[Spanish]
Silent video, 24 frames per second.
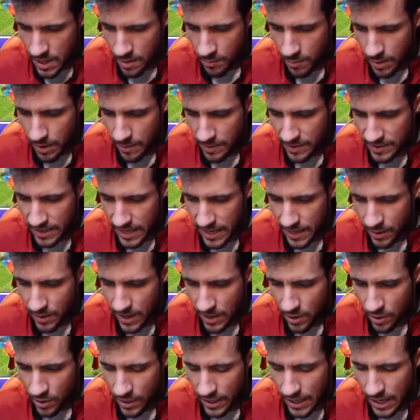Voy a meter aquí
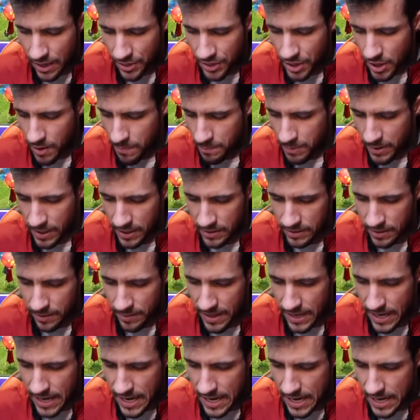una congelación por el tema
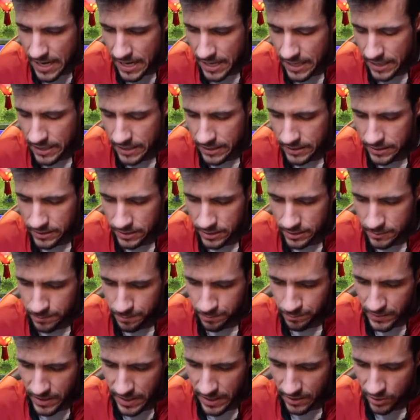de las
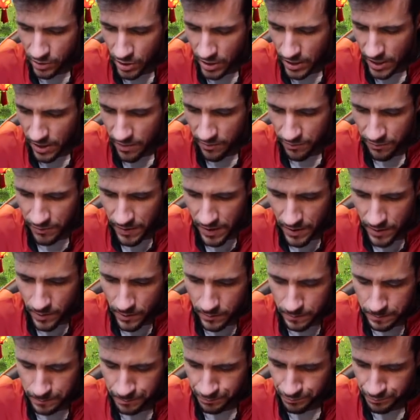a torre infierno.